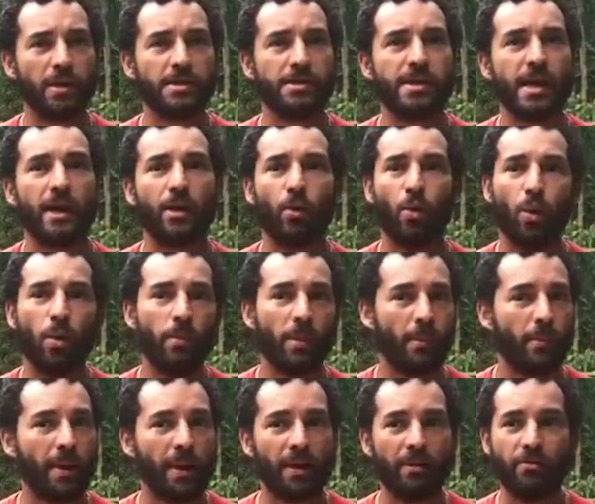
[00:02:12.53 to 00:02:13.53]
esse
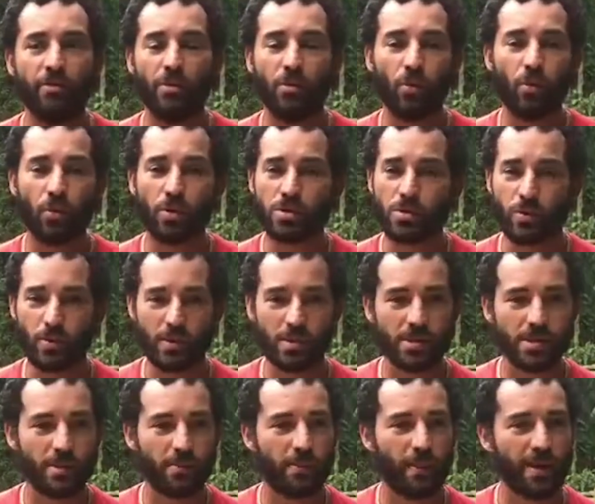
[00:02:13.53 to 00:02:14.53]
aroma maravilhoso
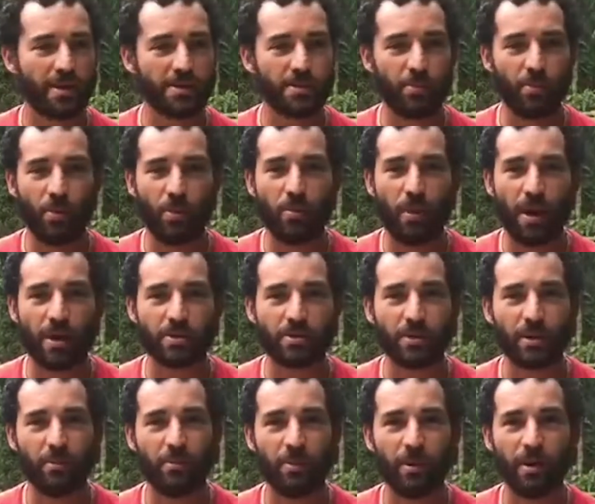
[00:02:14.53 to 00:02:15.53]
quando você passa por
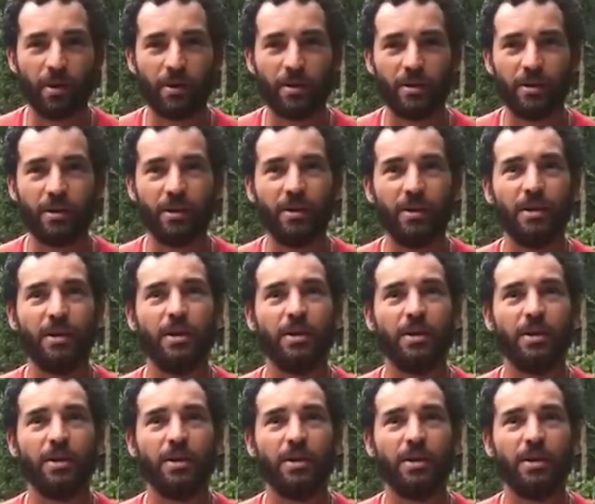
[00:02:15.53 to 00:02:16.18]
baixo da planta,